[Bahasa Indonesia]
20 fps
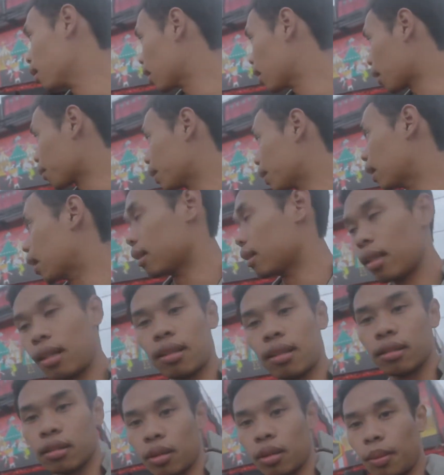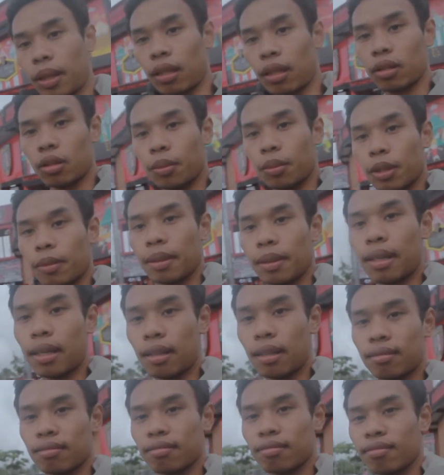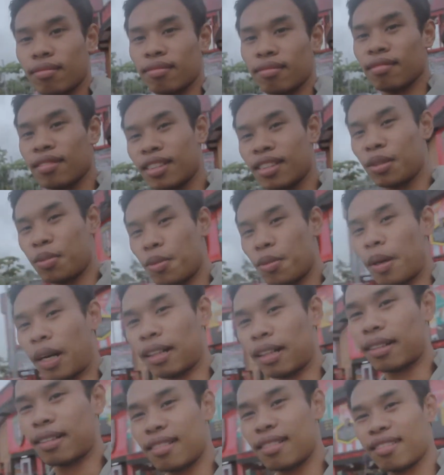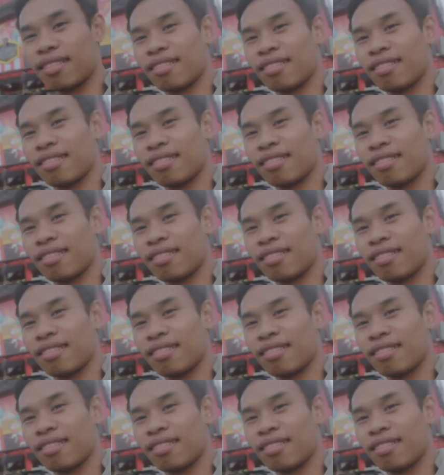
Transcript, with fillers: lihat bedanya coba kalau teman-teman lihat sedih banget kan